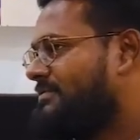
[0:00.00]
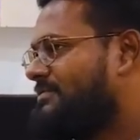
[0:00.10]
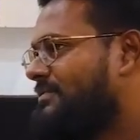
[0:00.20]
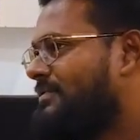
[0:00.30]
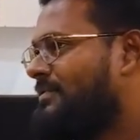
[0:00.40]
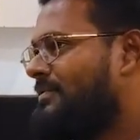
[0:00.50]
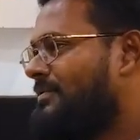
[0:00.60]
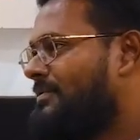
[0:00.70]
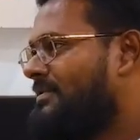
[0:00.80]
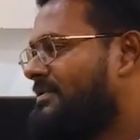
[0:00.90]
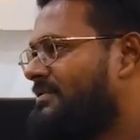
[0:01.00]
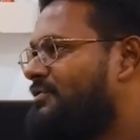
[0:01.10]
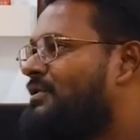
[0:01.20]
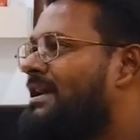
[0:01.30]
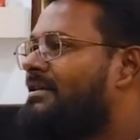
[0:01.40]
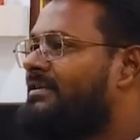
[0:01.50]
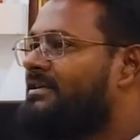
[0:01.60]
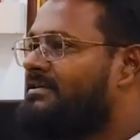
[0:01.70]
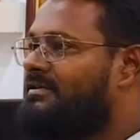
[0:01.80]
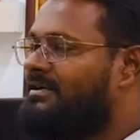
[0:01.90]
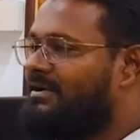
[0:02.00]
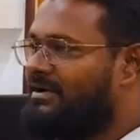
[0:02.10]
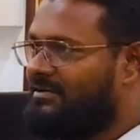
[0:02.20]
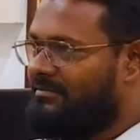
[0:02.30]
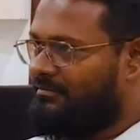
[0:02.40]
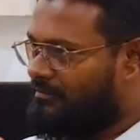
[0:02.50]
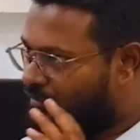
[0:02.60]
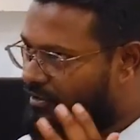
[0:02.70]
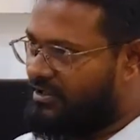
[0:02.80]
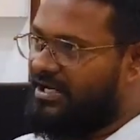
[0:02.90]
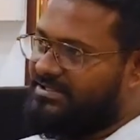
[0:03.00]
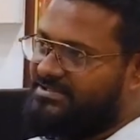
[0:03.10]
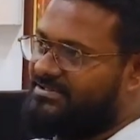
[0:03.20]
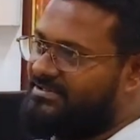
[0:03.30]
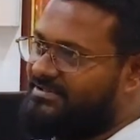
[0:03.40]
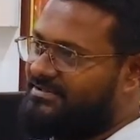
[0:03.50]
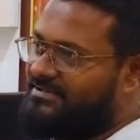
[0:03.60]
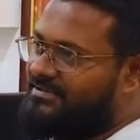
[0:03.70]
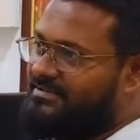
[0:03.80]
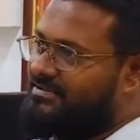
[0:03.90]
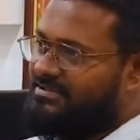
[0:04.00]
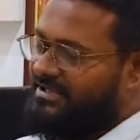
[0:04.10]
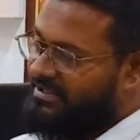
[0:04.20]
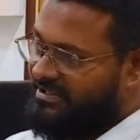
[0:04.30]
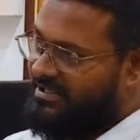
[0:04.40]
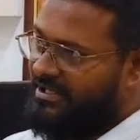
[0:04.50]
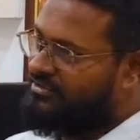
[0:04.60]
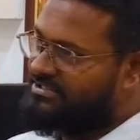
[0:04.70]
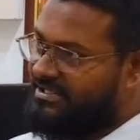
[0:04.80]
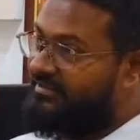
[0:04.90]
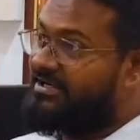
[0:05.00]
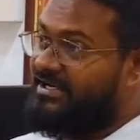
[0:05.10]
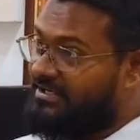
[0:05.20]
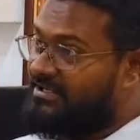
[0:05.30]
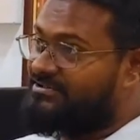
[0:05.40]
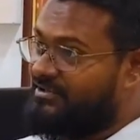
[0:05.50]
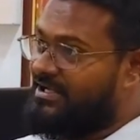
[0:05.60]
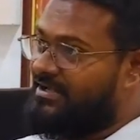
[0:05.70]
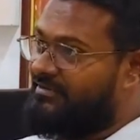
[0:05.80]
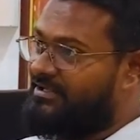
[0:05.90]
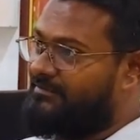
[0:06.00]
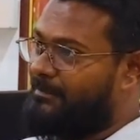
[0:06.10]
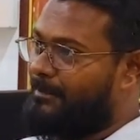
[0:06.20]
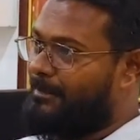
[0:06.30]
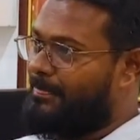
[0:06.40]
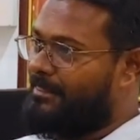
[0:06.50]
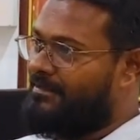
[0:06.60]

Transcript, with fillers: So you are having more trucks. Yeah. Uh, around 70 trucks you are having. Mm-hmm.